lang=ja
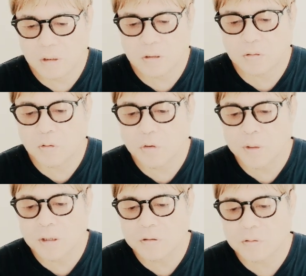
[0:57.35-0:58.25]
一度飲
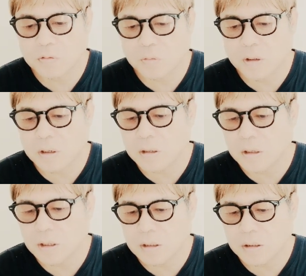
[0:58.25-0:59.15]
み出すと止まら
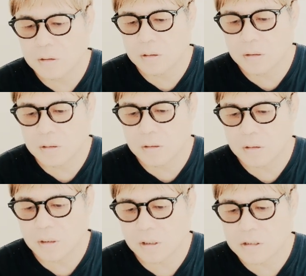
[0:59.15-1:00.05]
ない
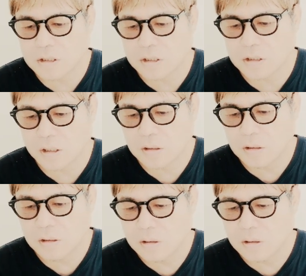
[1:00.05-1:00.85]
長尻で